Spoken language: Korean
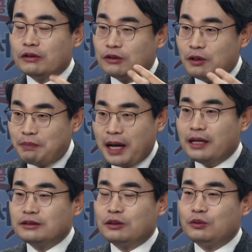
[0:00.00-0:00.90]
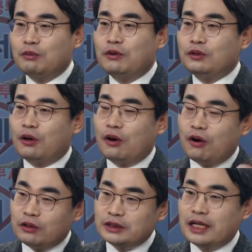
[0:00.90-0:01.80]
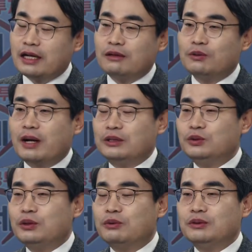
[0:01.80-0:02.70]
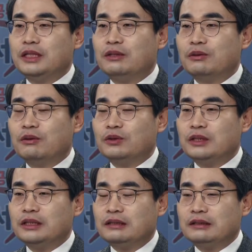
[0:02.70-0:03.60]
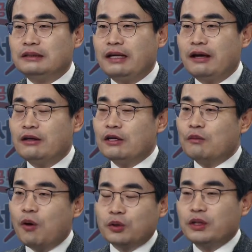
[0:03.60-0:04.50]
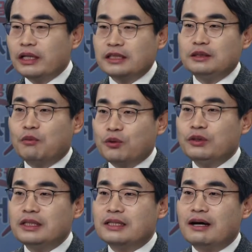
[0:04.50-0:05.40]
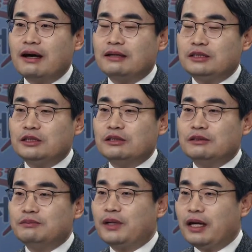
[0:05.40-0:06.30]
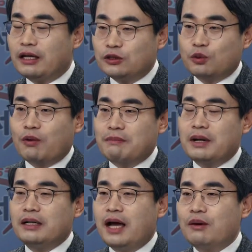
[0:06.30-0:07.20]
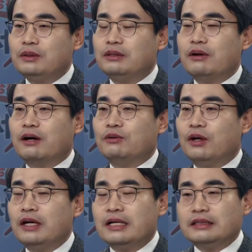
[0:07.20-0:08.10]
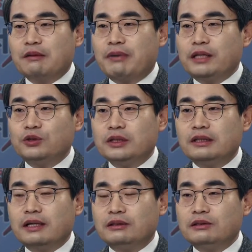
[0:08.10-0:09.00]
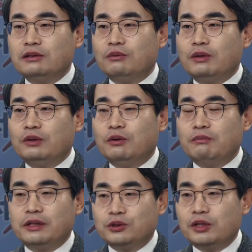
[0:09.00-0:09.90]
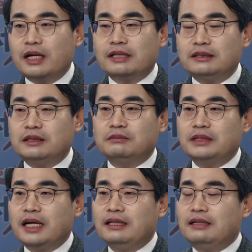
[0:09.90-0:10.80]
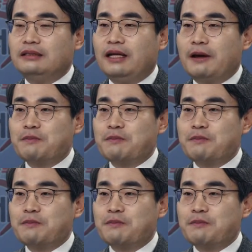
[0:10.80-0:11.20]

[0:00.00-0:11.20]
그걸 팔아서 또 뭐 더 상향으로 갈 수도 있고 이제 이런 것들이 있는데 뭐 어떻게 될지 모르니까 지금 네 계속 관망을 하고 있는 것 같고요. 자 매수인들 같은 경우에도 매수 전략을 지금 짜야 되는데